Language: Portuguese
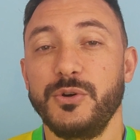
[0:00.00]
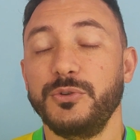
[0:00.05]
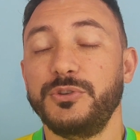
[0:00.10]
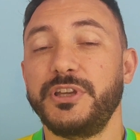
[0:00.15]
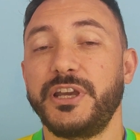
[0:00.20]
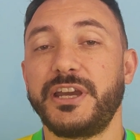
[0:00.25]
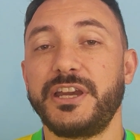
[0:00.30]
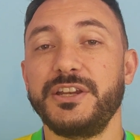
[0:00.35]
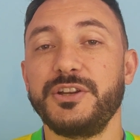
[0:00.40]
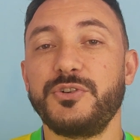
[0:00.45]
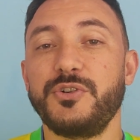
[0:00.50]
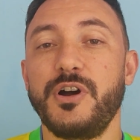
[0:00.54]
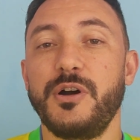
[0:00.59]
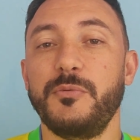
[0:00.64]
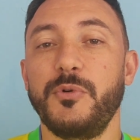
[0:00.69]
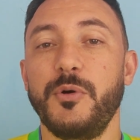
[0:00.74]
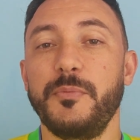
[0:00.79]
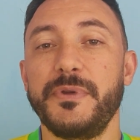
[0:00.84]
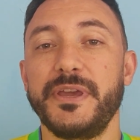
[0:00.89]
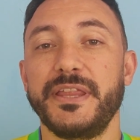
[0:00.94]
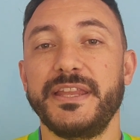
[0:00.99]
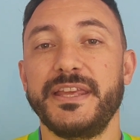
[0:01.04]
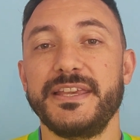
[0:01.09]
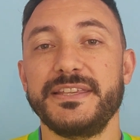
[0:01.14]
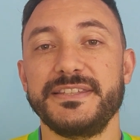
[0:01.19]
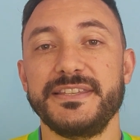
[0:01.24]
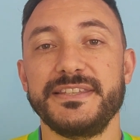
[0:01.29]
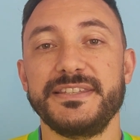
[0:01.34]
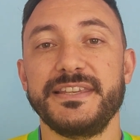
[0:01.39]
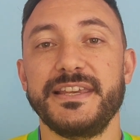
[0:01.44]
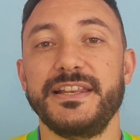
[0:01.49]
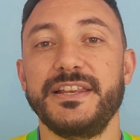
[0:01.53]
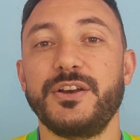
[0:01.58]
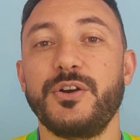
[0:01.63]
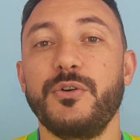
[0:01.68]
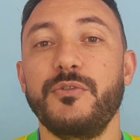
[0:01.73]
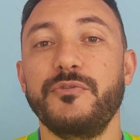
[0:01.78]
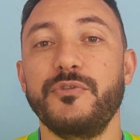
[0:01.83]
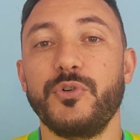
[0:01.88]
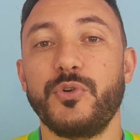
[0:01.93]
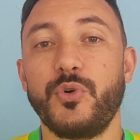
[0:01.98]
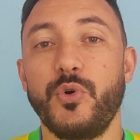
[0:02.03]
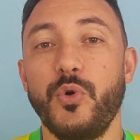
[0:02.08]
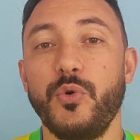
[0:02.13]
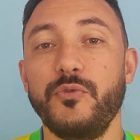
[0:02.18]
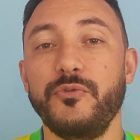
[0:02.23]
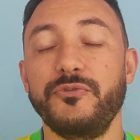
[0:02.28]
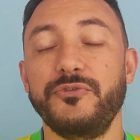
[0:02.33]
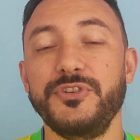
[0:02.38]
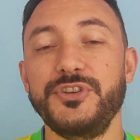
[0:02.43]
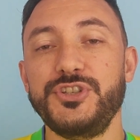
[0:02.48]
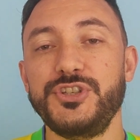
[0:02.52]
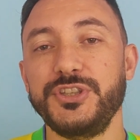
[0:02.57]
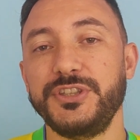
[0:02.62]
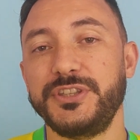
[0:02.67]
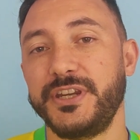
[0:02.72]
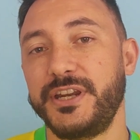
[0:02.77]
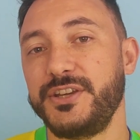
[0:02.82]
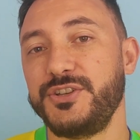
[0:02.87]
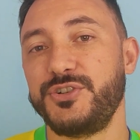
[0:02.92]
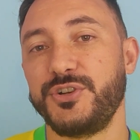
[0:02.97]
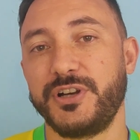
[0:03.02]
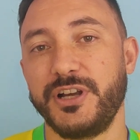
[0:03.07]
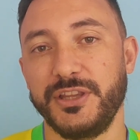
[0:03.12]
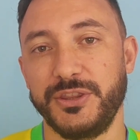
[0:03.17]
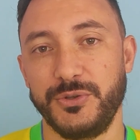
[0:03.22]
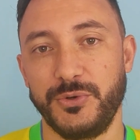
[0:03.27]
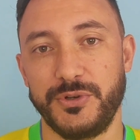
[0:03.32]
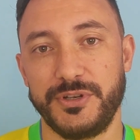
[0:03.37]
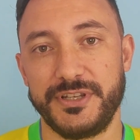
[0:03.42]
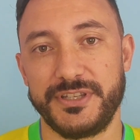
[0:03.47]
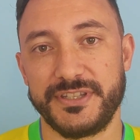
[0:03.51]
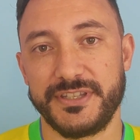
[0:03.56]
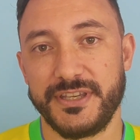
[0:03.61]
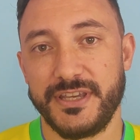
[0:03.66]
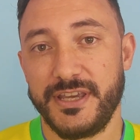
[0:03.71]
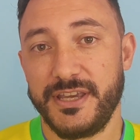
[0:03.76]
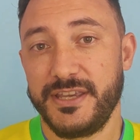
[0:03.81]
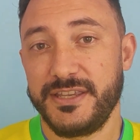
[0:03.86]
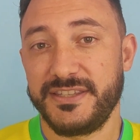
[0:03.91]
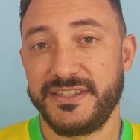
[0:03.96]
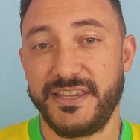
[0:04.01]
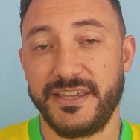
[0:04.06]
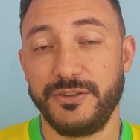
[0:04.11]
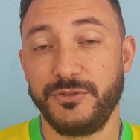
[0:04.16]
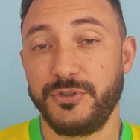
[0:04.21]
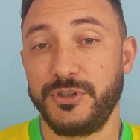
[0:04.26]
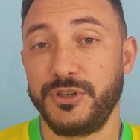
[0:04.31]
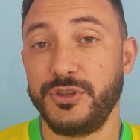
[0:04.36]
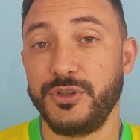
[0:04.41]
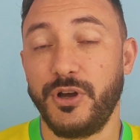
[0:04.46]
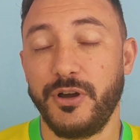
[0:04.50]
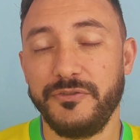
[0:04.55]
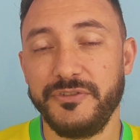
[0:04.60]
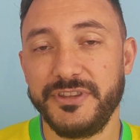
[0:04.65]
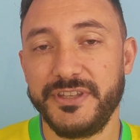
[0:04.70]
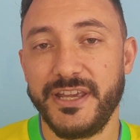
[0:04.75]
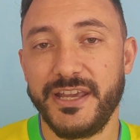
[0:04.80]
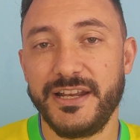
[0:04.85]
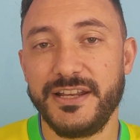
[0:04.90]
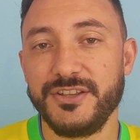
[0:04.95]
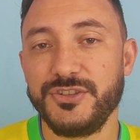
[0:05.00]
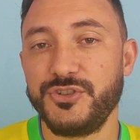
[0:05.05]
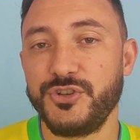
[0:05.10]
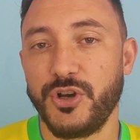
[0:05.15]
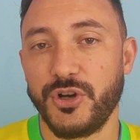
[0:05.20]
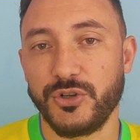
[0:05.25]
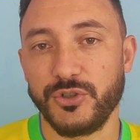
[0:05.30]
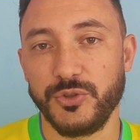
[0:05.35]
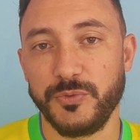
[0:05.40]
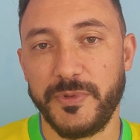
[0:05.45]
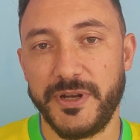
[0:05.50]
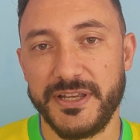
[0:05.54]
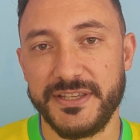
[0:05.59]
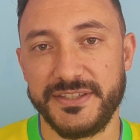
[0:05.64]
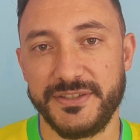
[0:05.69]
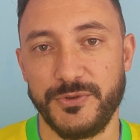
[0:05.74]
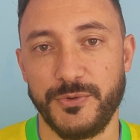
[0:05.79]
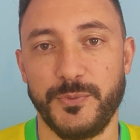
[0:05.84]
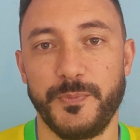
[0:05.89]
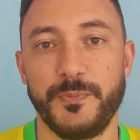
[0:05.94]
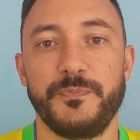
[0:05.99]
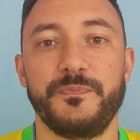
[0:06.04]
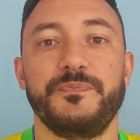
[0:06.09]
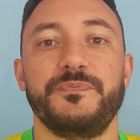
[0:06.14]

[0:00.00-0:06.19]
o técnico Ramon Menezes ele convocou 23 jogadores, sendo que 9 deles jogam no Brasil.